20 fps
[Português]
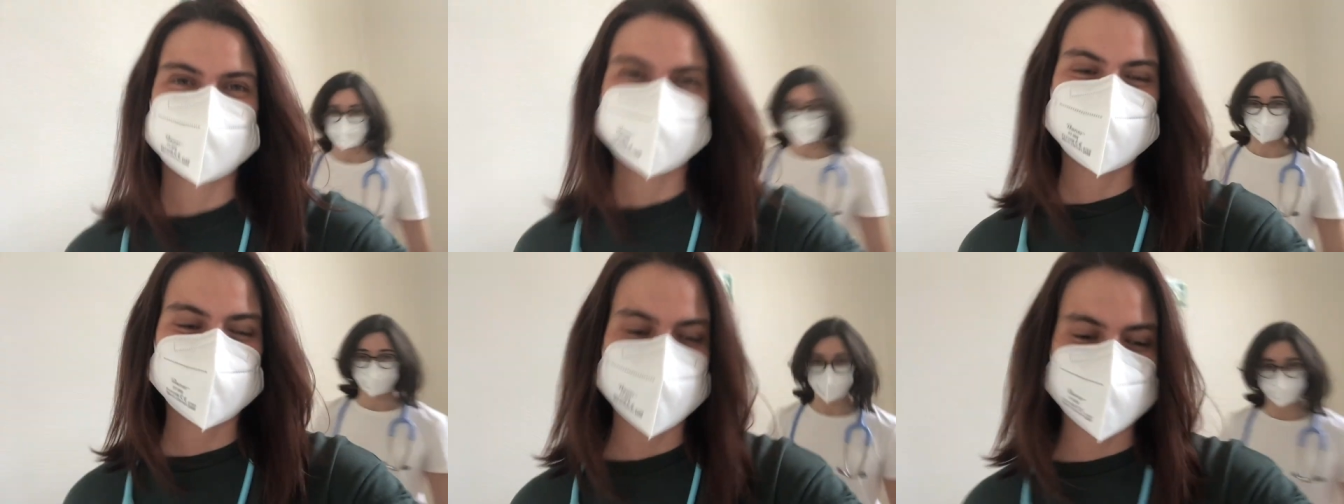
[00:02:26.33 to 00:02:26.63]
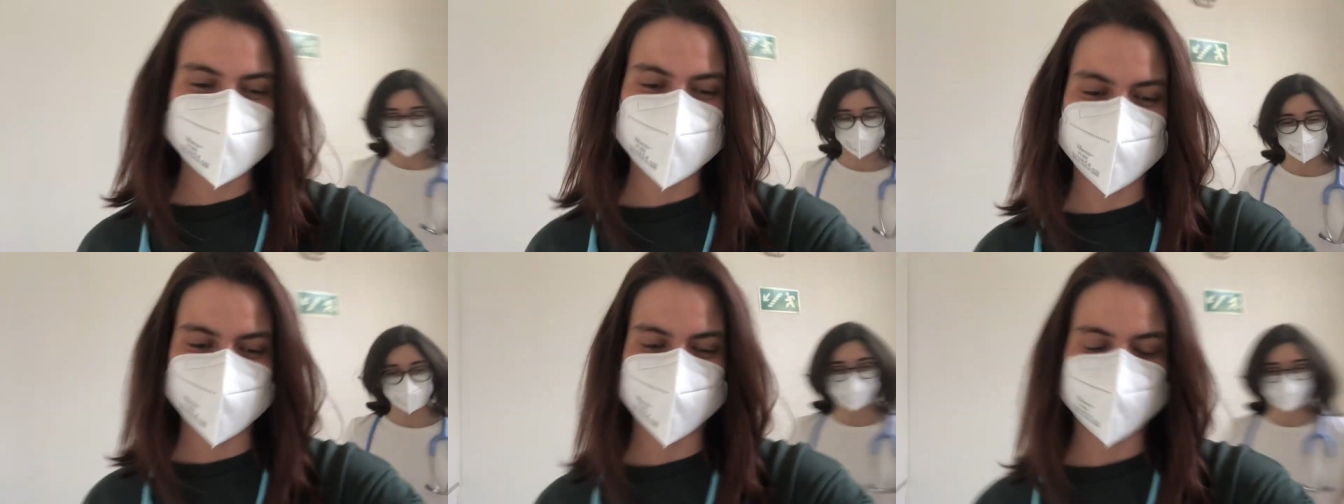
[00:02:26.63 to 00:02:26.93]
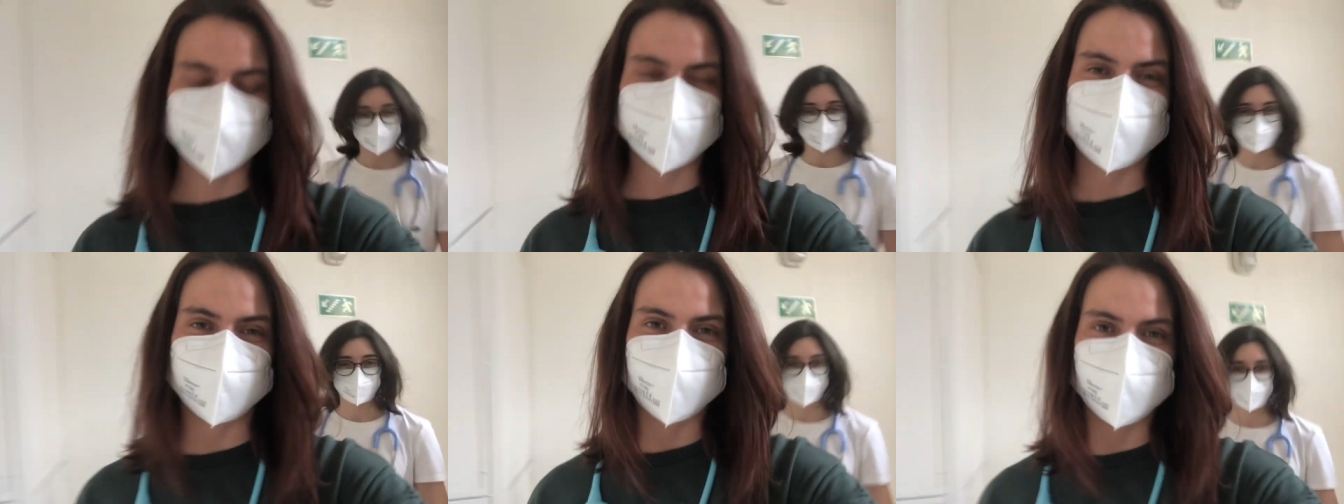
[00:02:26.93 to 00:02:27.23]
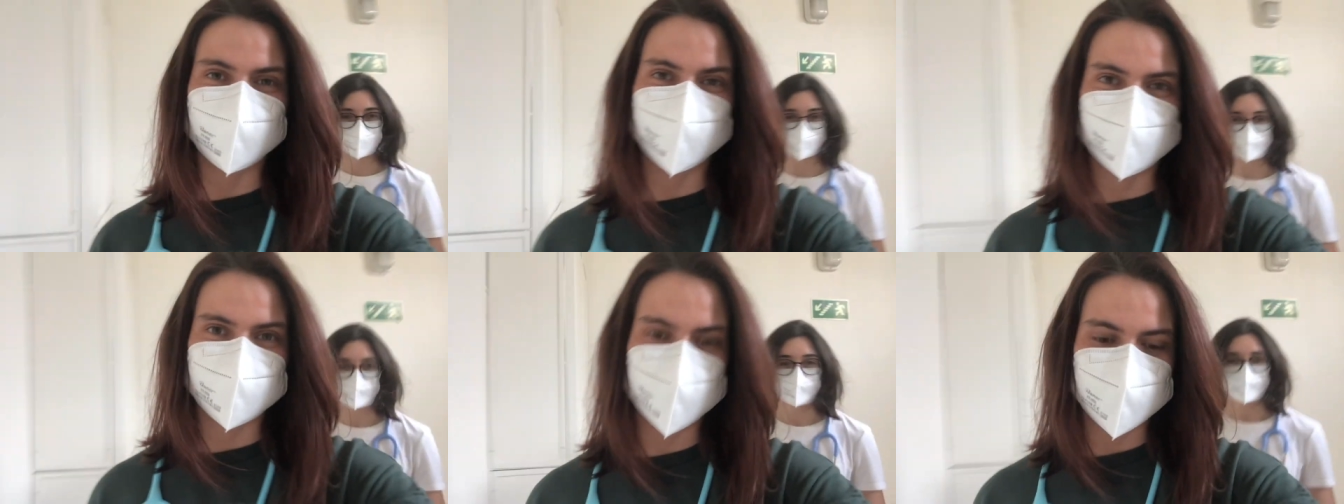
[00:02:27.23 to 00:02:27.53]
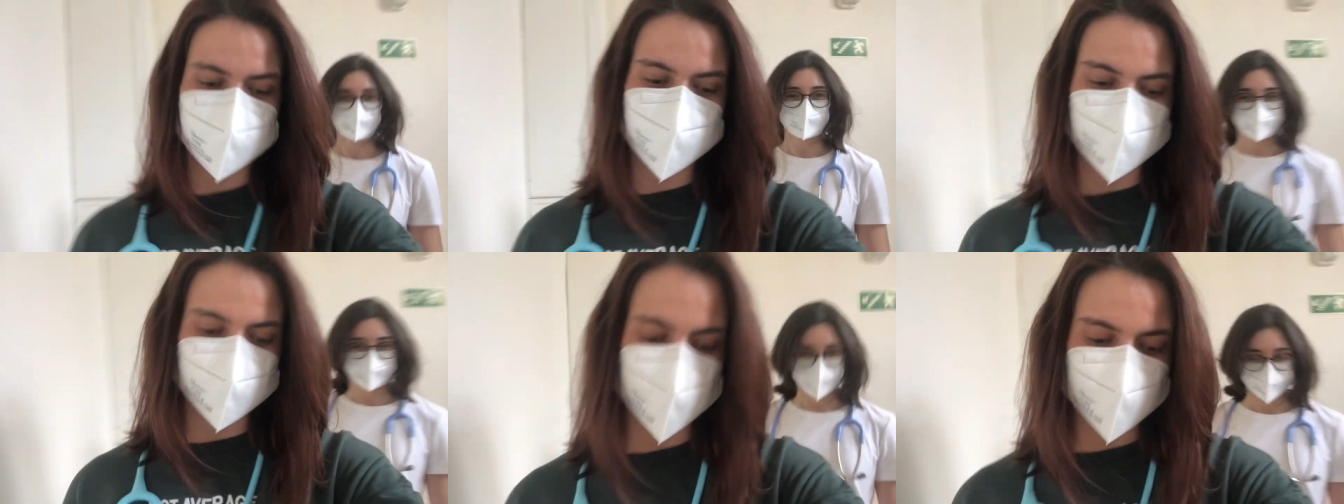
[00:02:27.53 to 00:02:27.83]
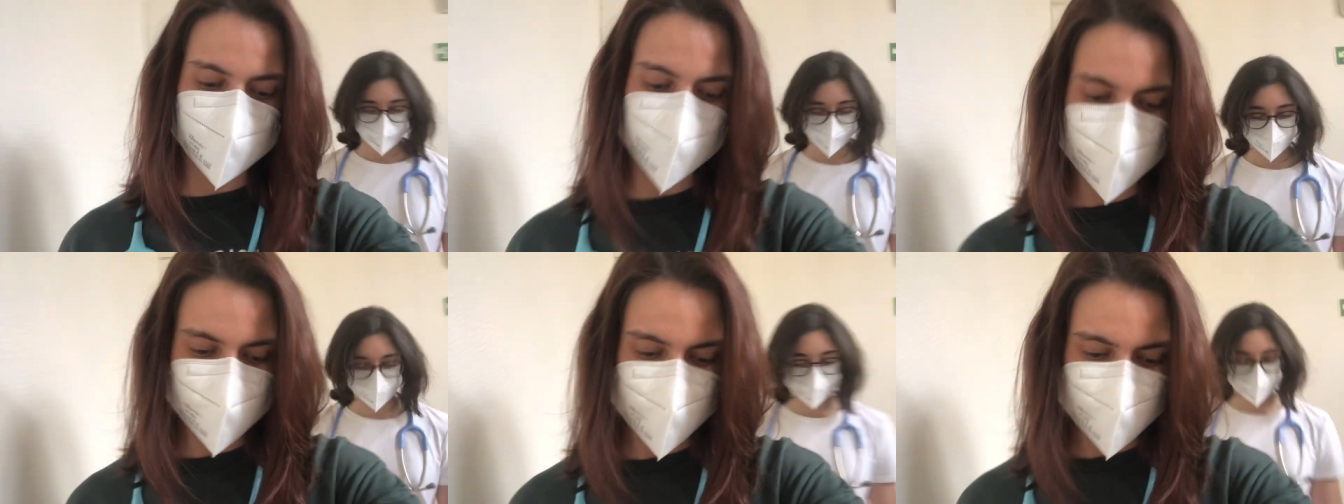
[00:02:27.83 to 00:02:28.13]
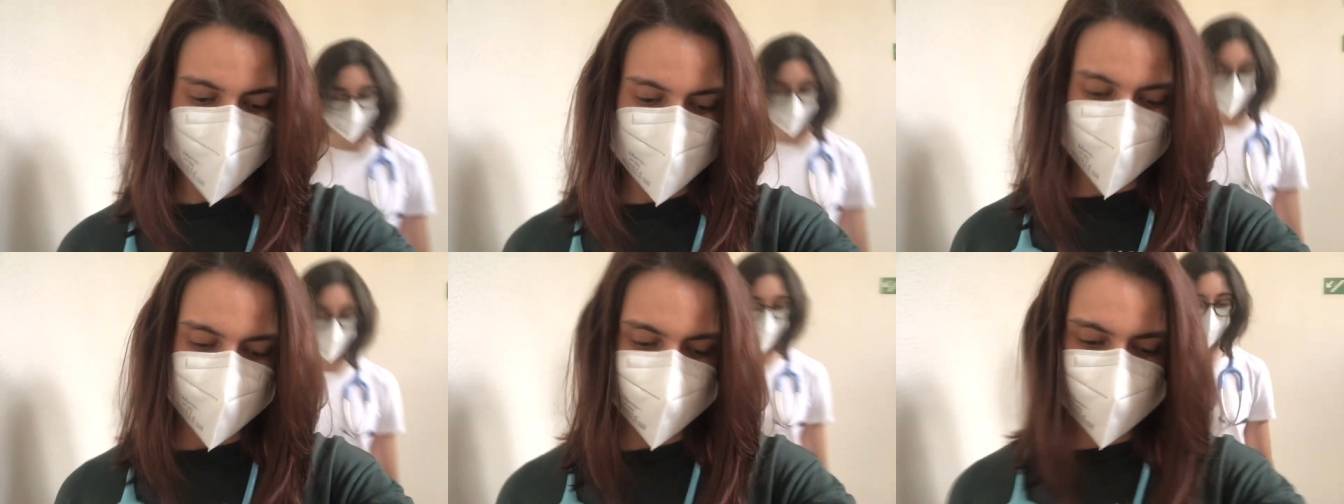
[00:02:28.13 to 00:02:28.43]
uma médica que lhe tirou
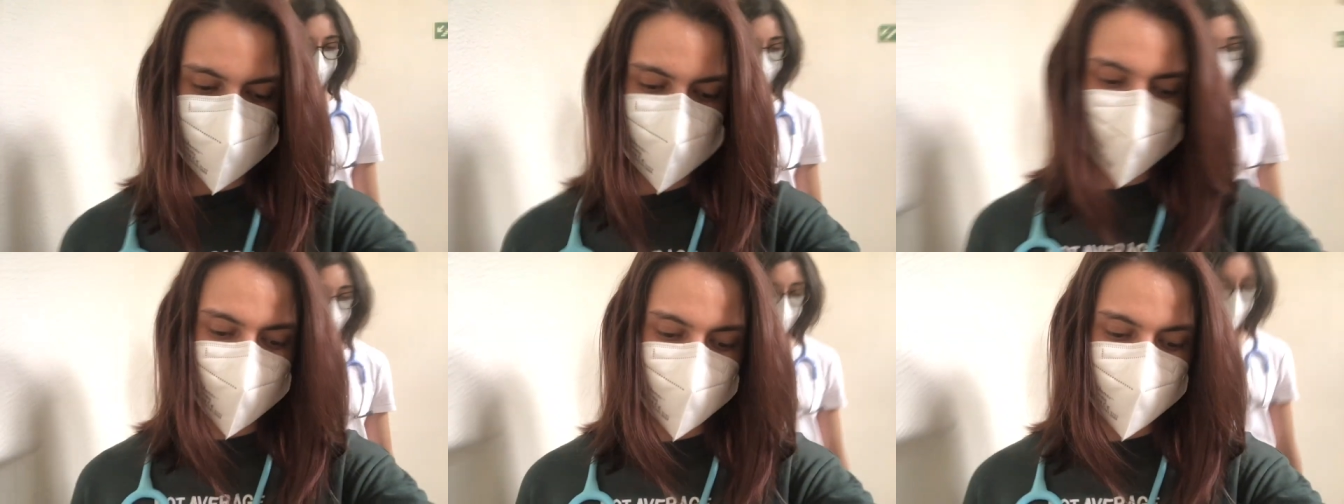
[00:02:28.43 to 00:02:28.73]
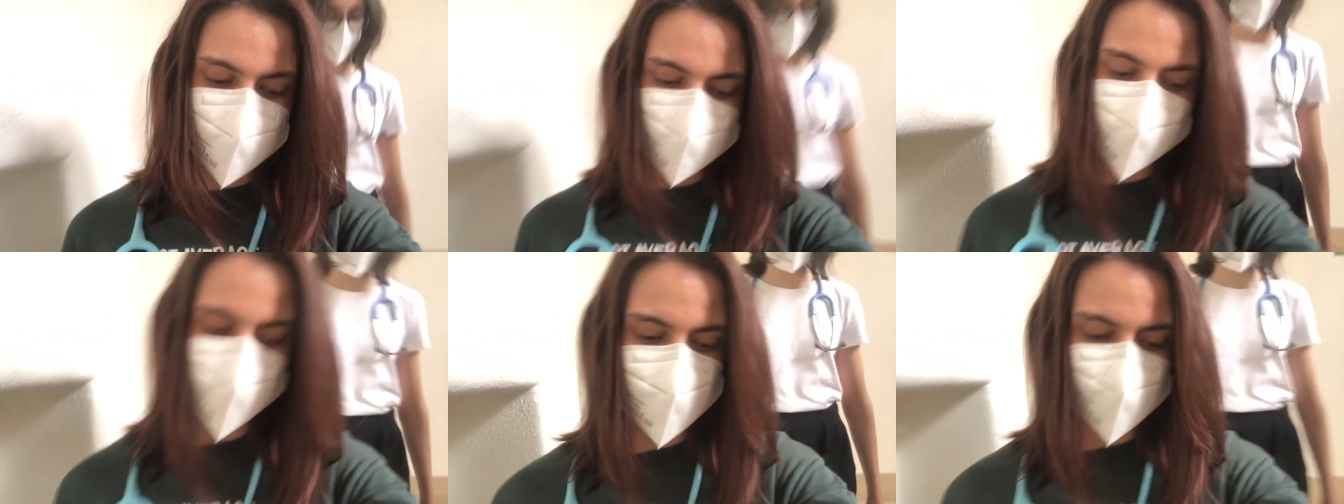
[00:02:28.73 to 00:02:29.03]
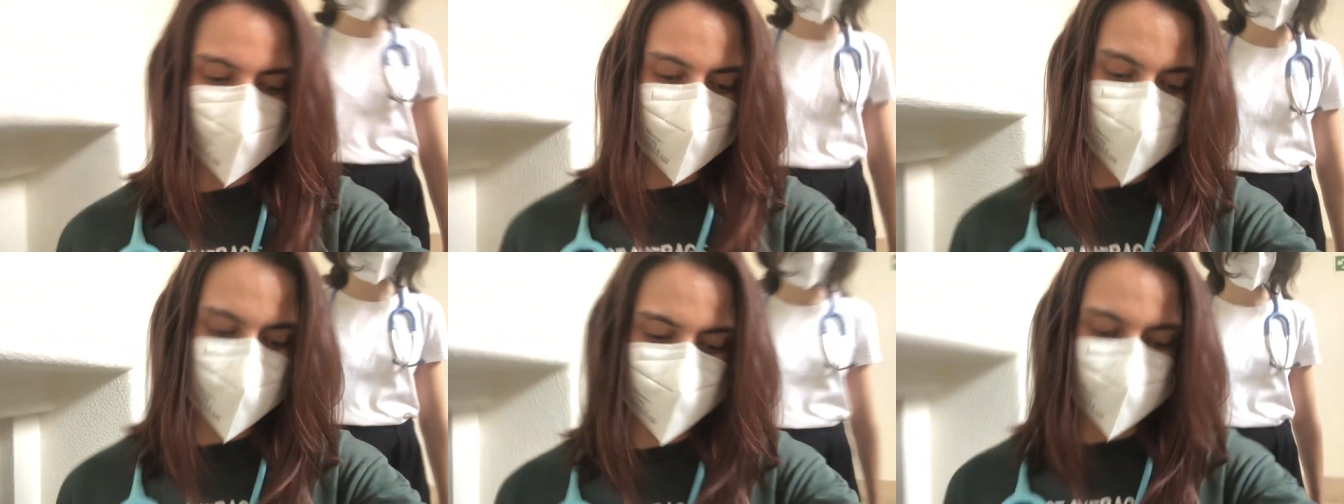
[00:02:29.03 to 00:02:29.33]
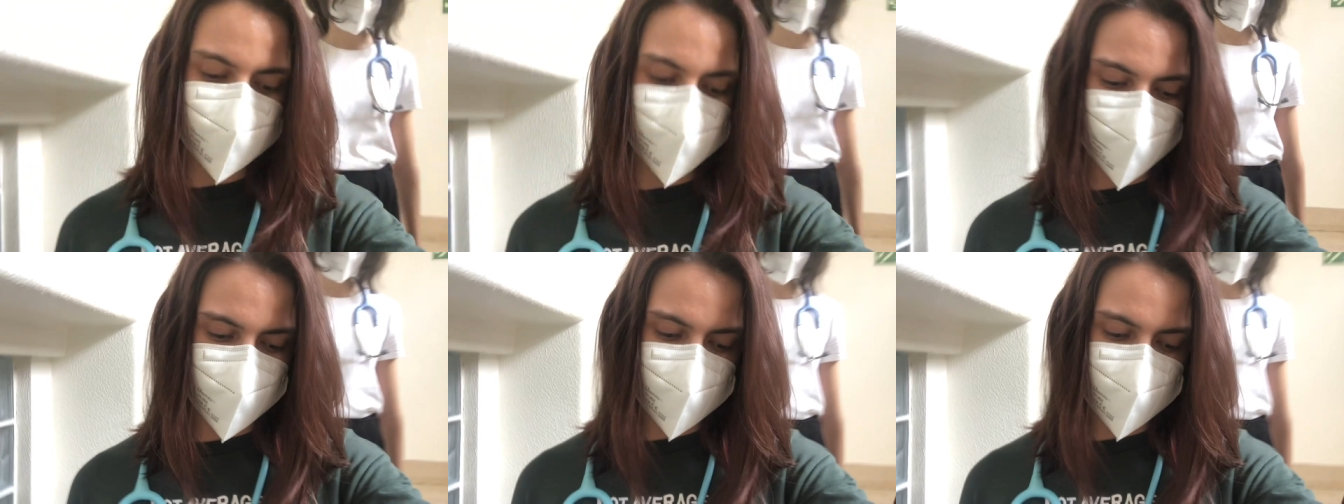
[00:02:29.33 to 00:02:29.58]
sangue e que, segundo